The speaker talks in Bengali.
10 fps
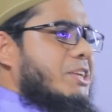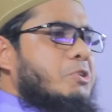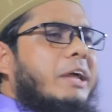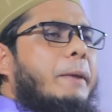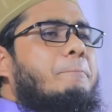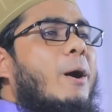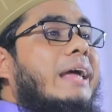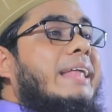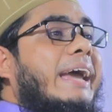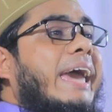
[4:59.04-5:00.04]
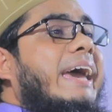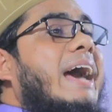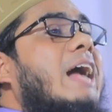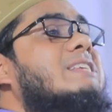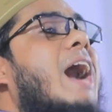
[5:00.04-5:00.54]
কিছুদিন পরে দেখে
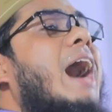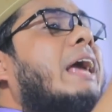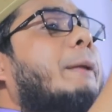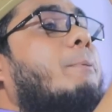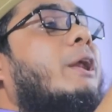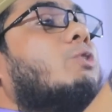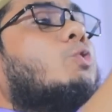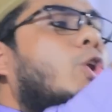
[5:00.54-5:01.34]
আসানের পরে